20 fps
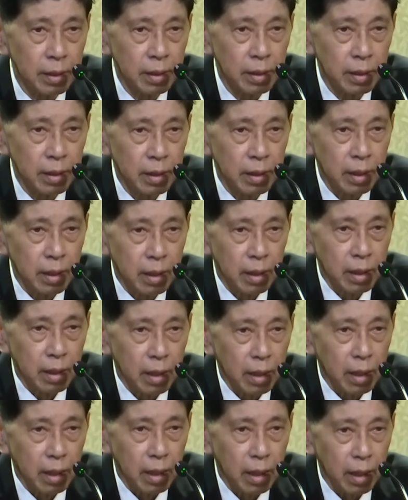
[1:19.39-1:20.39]
ออกมาถแถล
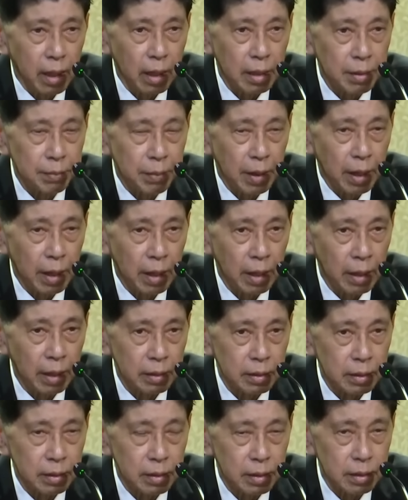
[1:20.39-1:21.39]
งปิดจ็อบ 4
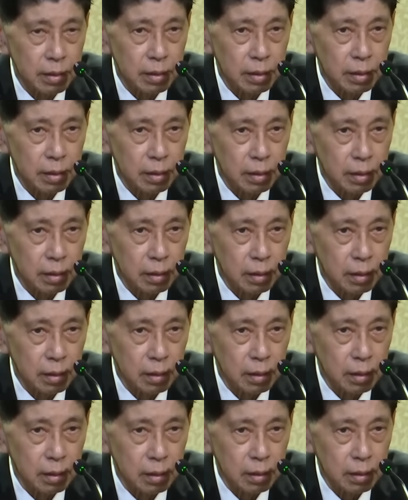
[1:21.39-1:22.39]
เดือนกับการสอบ
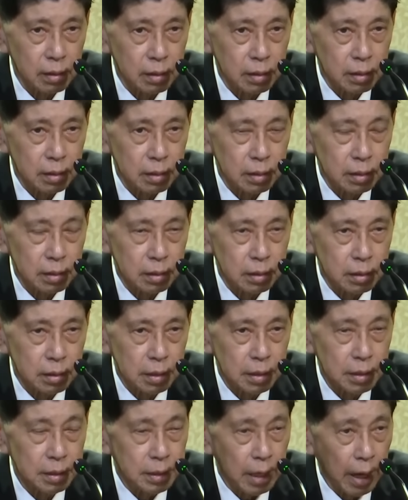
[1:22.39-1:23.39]
ปมความขัดแย้ง
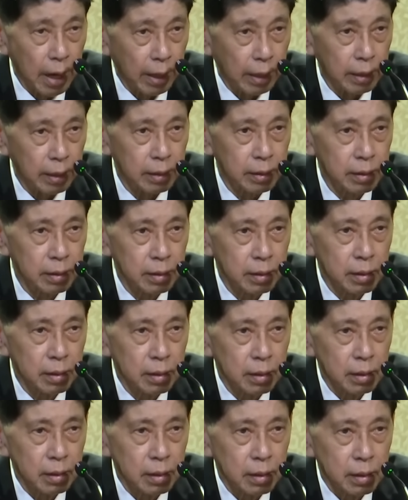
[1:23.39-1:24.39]
ของ2บิ๊กตำรวจ